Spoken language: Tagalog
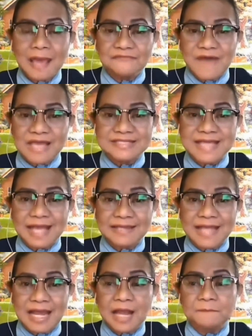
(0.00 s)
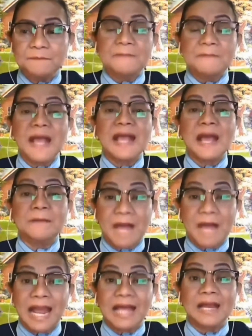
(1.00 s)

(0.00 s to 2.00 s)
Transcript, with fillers: vice ganda. Nagpapanggap ka lang na